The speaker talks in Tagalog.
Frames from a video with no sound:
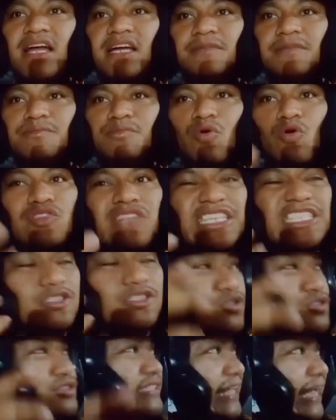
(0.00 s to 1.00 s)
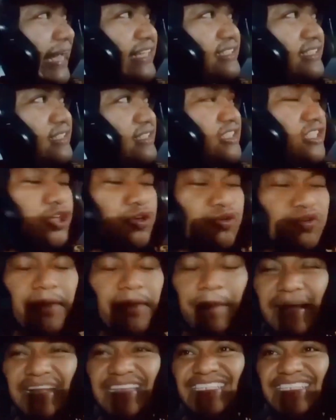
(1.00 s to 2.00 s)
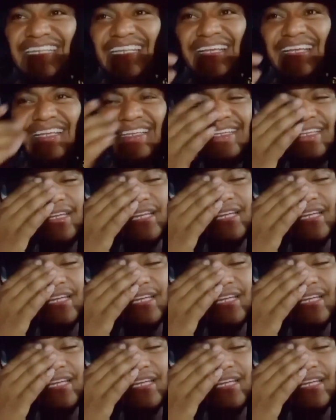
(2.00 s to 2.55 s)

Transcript: malaking butas dun guys, hindi ko napansin.